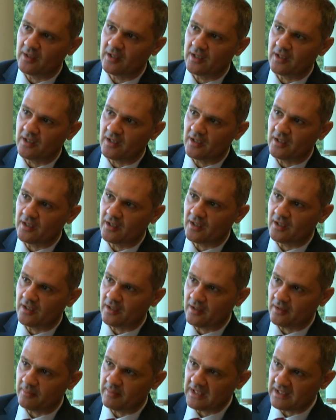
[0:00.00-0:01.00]

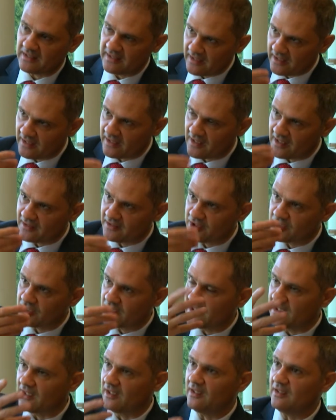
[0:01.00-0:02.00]
ee, bir değer
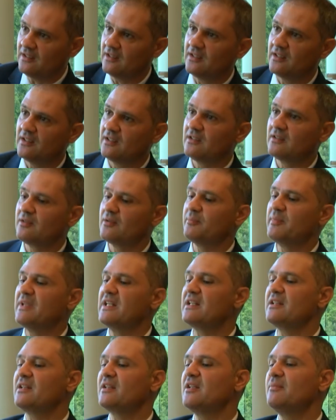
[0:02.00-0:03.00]
artışıyla
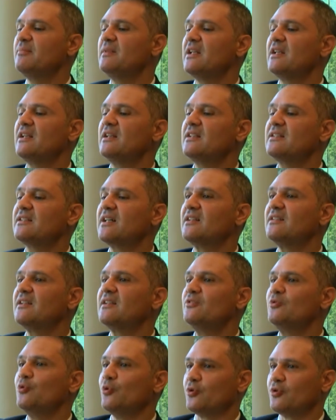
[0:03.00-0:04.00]
birikimleriniz
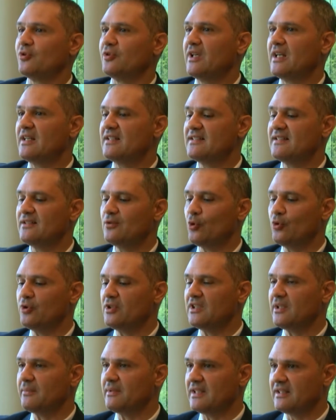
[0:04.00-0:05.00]
katlanıyor. Yani sizin 10
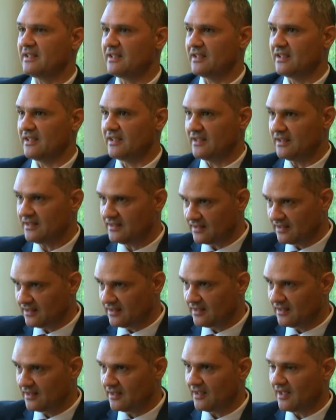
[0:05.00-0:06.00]
yıla biriktirdiğiniz
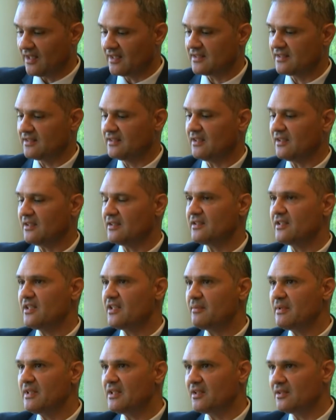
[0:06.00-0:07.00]
aslında
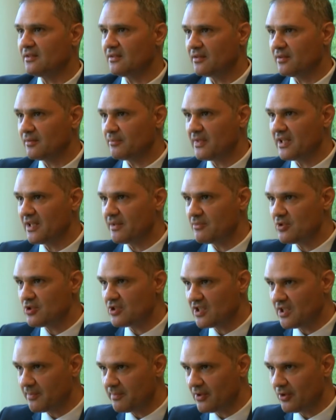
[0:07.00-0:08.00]
20 yıl
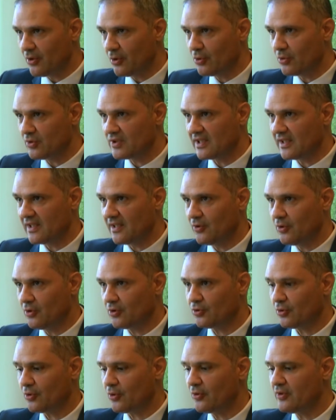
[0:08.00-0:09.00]
birikmiş gibi önünüze geliyor.
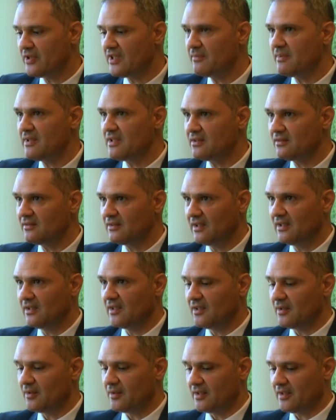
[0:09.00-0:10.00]
Sonra o 20 yıl
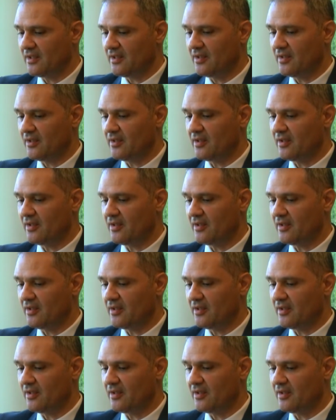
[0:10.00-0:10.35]
10